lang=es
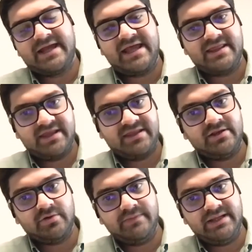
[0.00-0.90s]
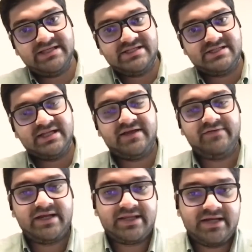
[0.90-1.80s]
que desde el 2017
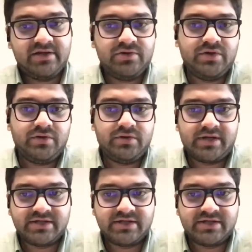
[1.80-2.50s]
viene teniendo